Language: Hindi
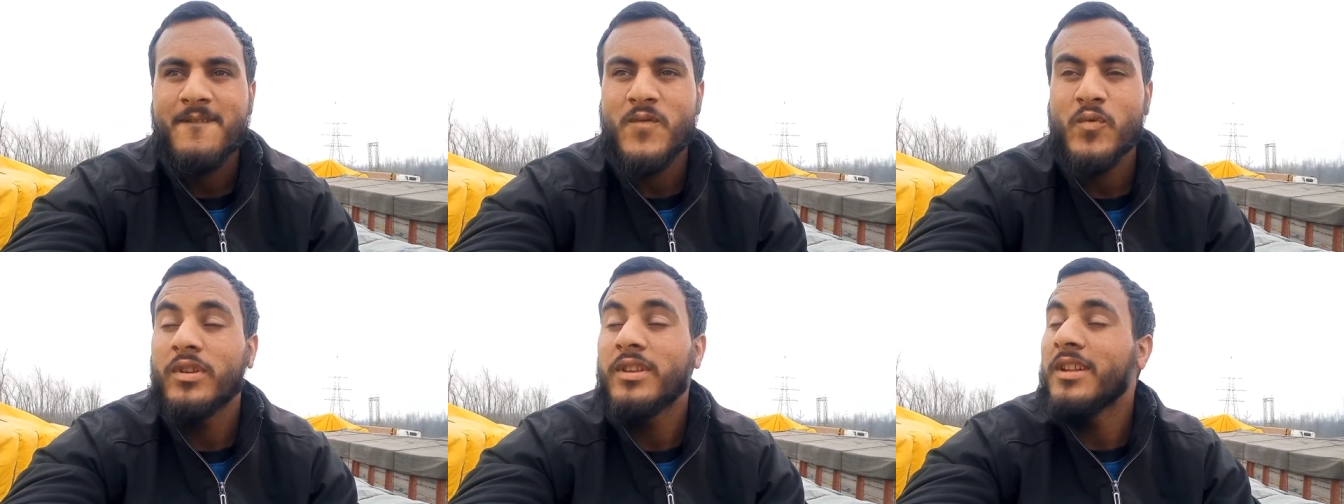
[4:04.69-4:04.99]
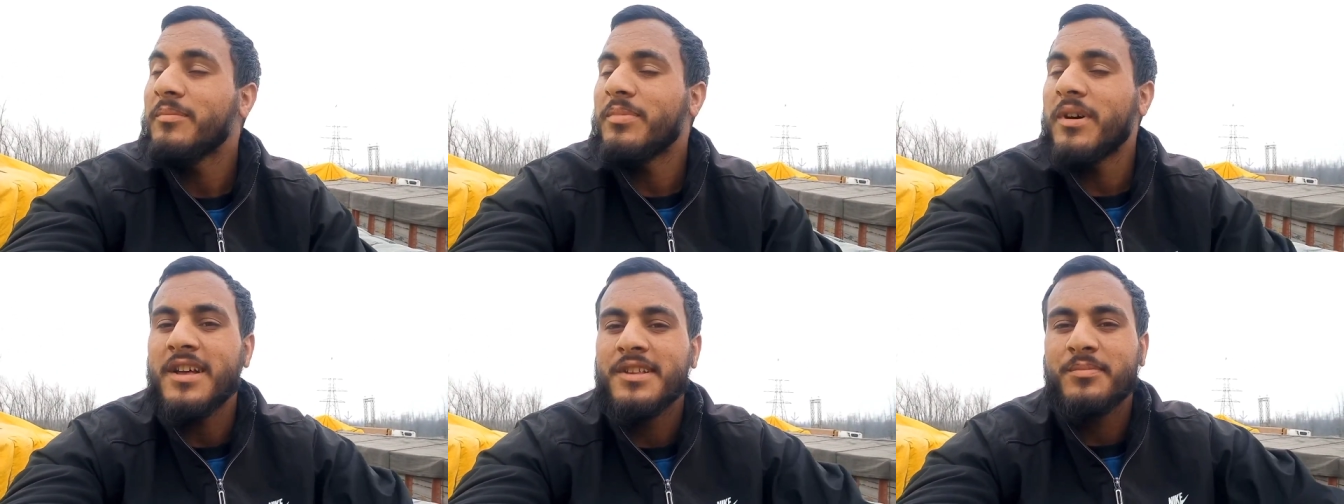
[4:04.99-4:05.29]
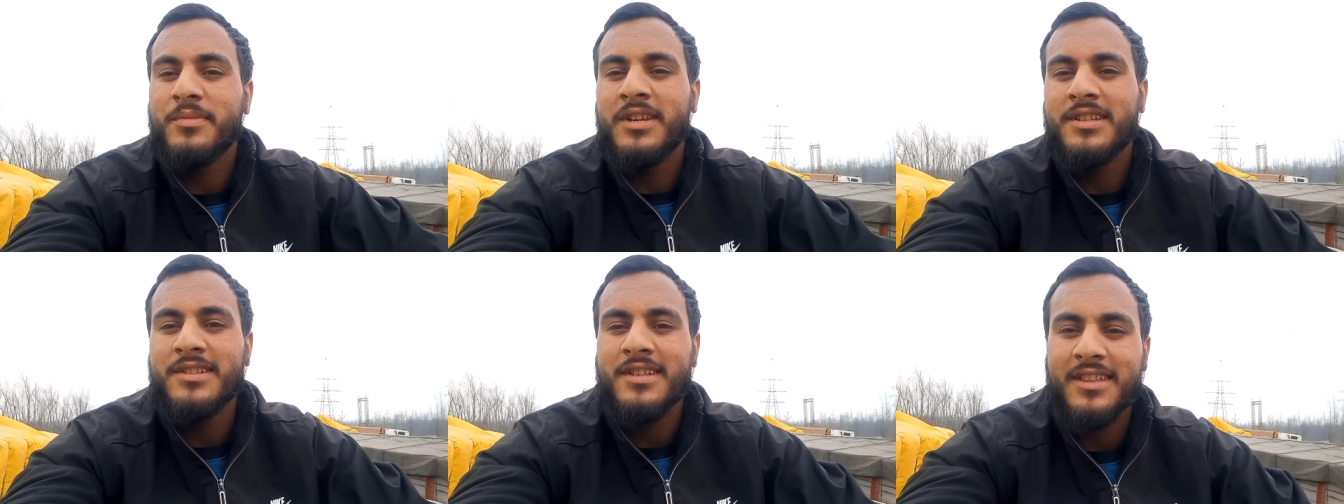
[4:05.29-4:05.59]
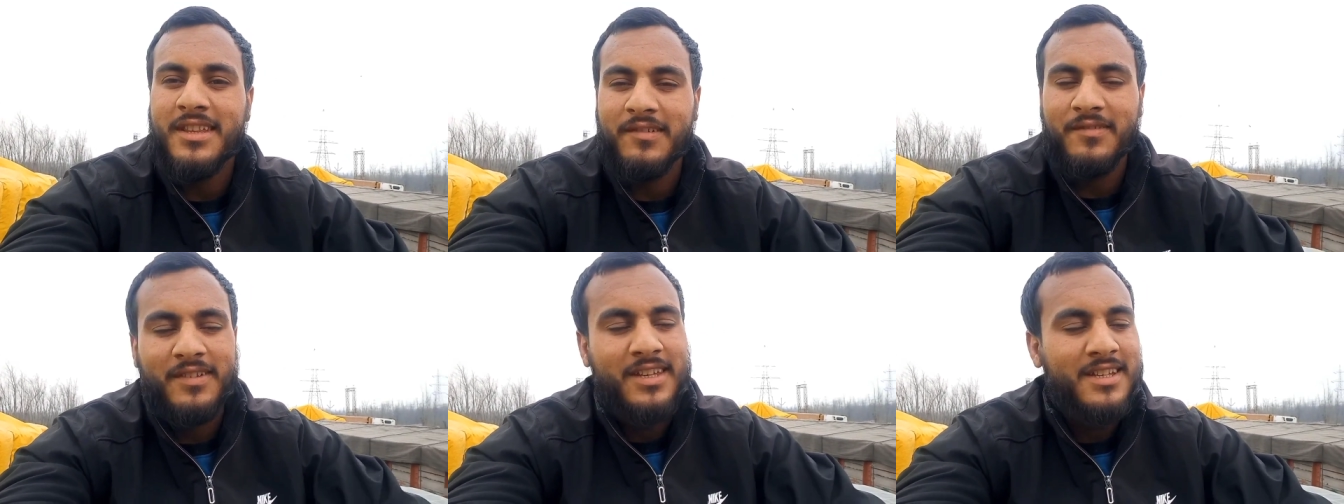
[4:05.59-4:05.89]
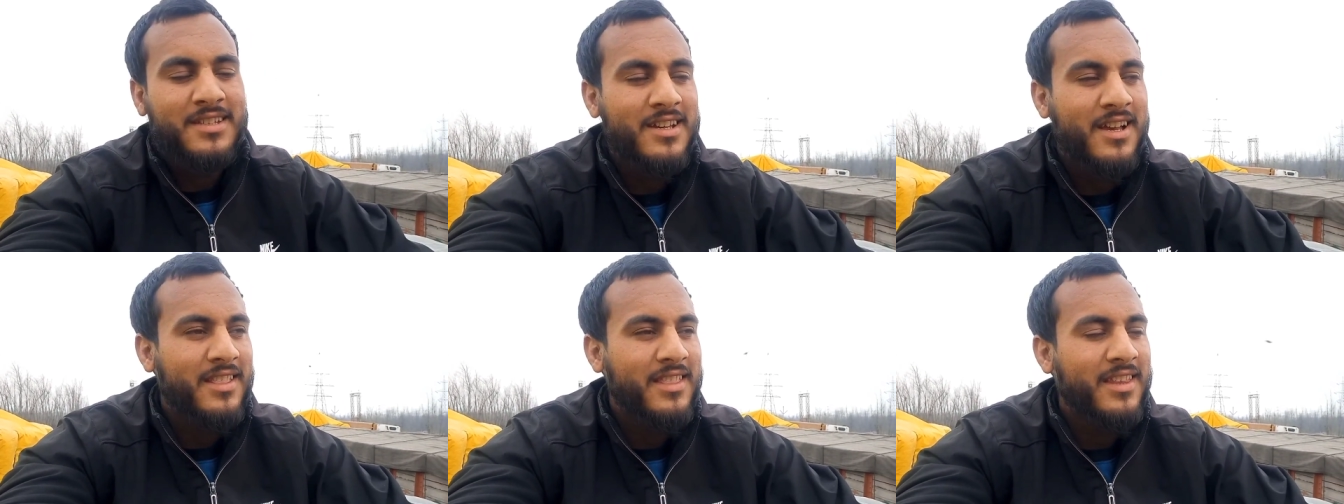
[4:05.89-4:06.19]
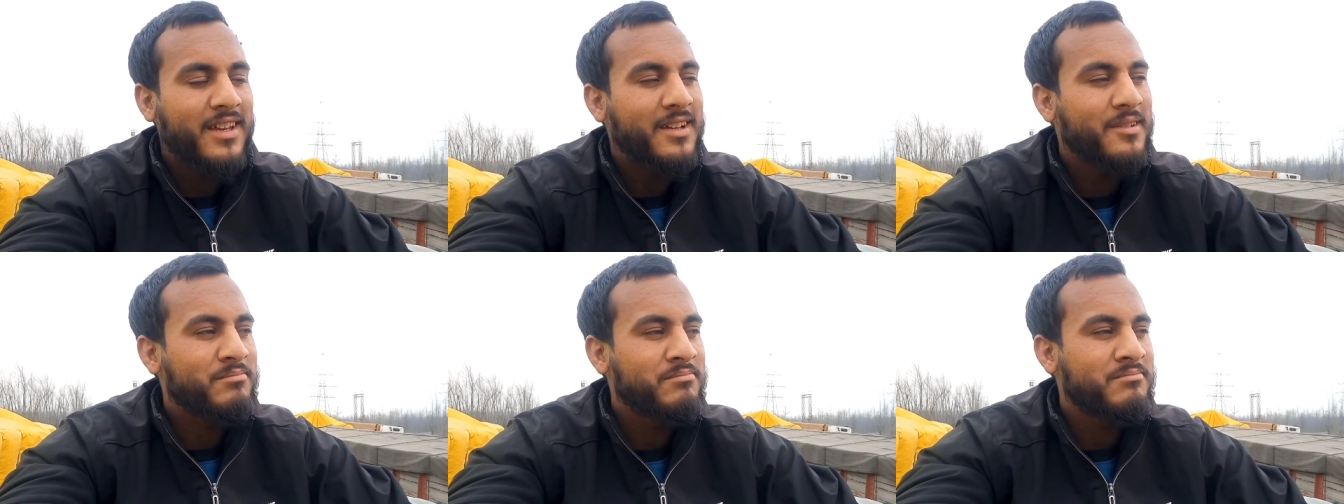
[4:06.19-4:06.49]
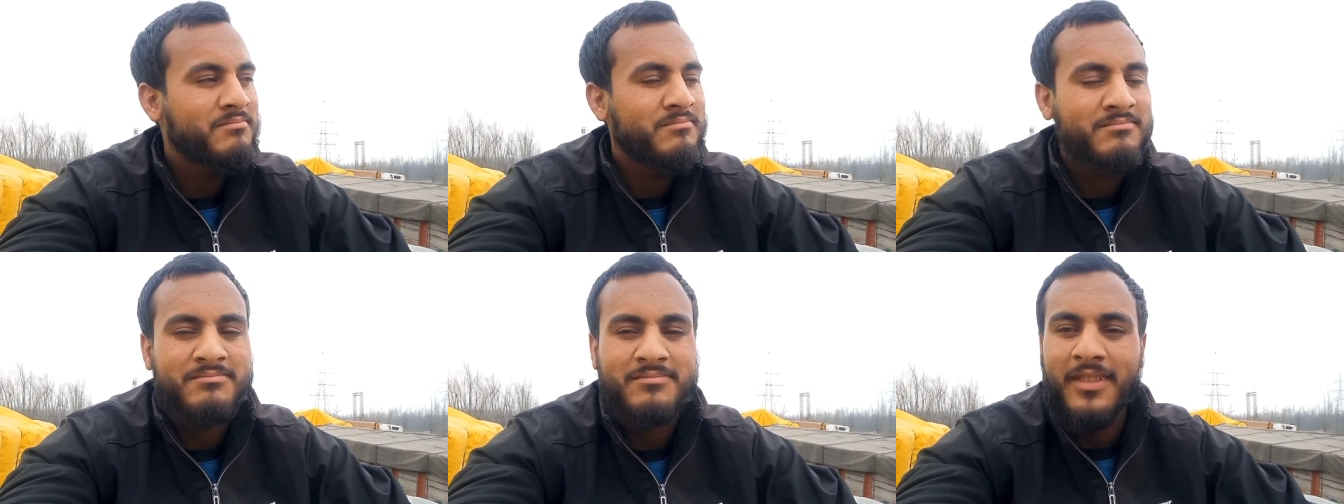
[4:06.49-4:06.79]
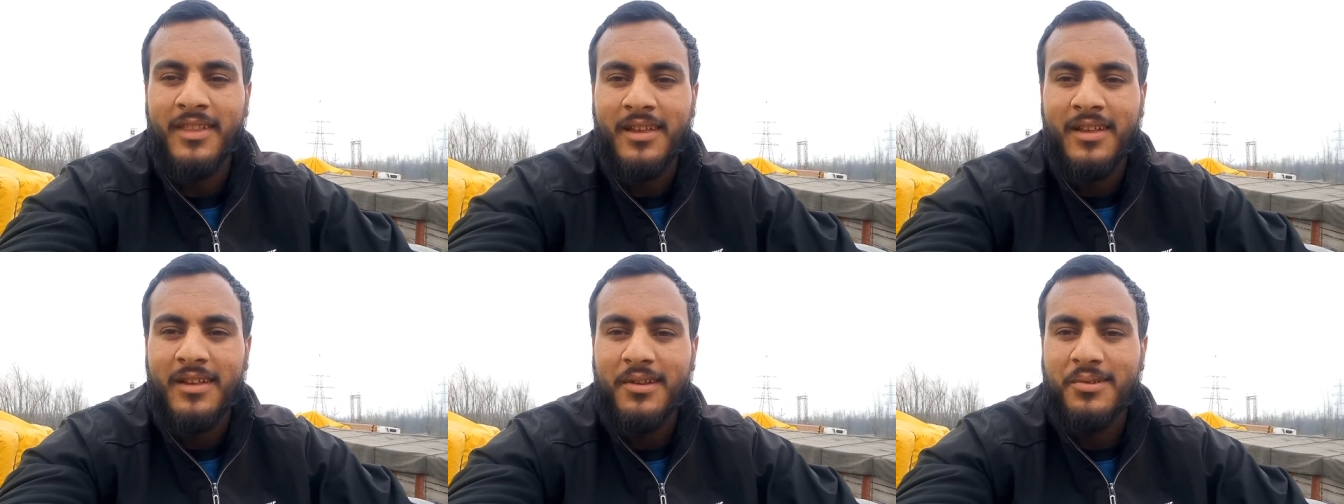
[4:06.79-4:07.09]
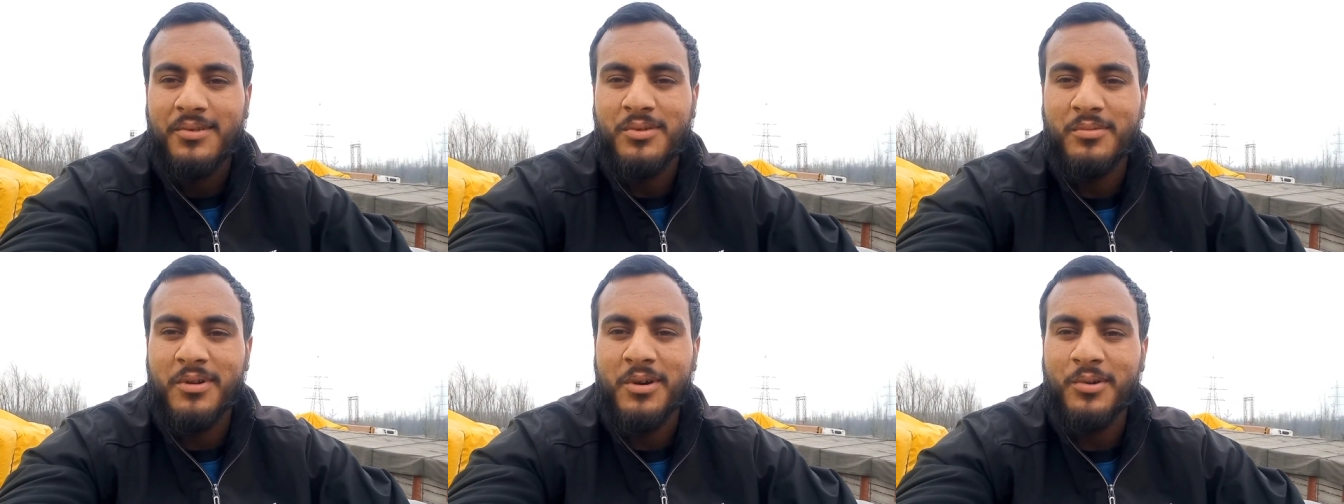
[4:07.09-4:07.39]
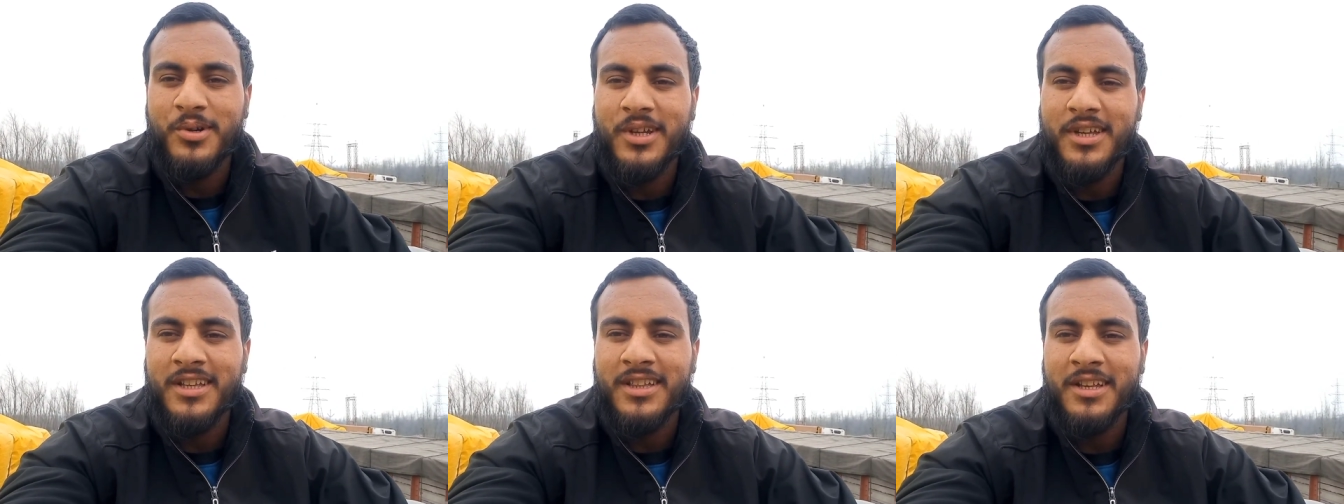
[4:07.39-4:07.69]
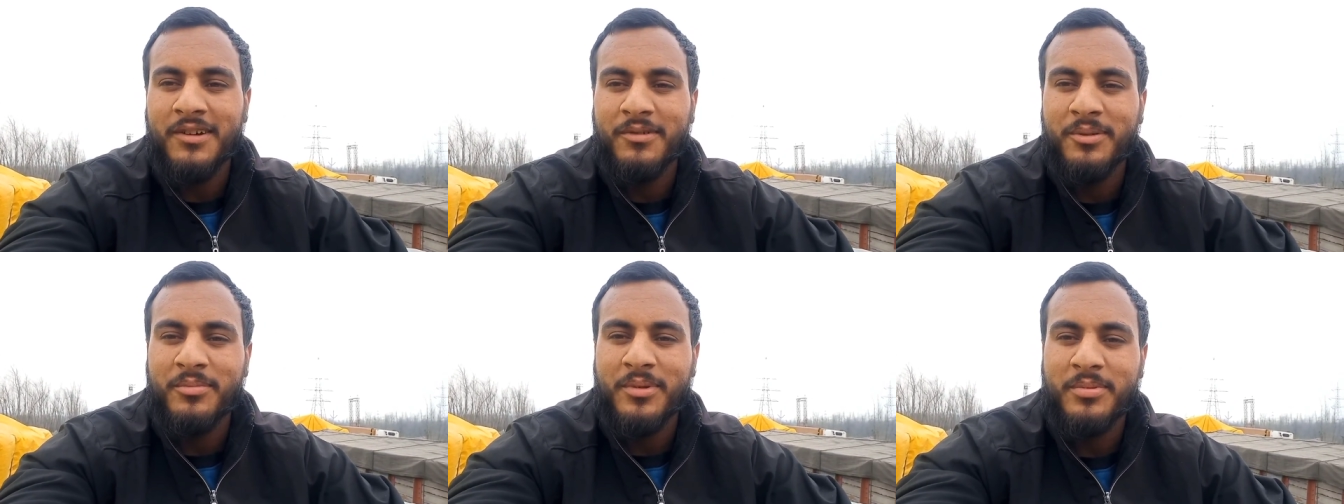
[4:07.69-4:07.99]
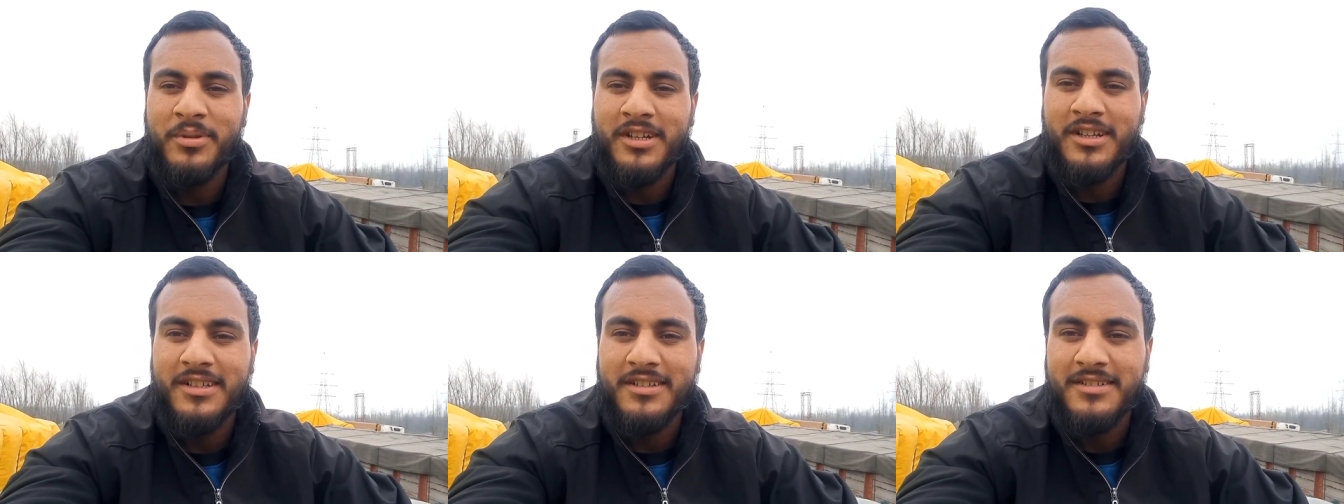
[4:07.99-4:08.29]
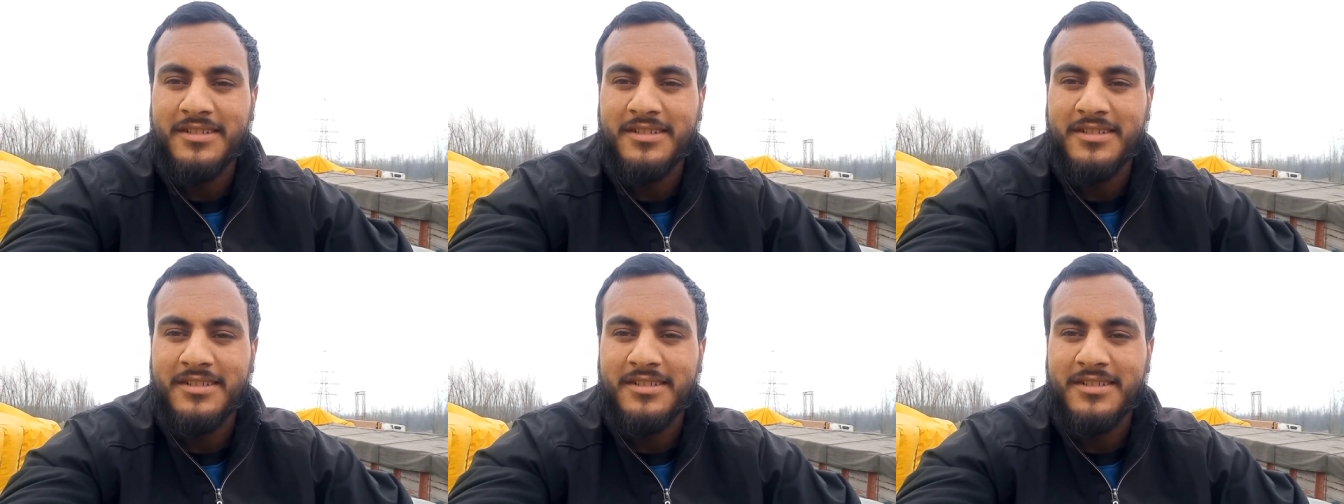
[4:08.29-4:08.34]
तो इधर पास में नीचे तवी है जाते हैं हम सुबह उठ के तवी में फिर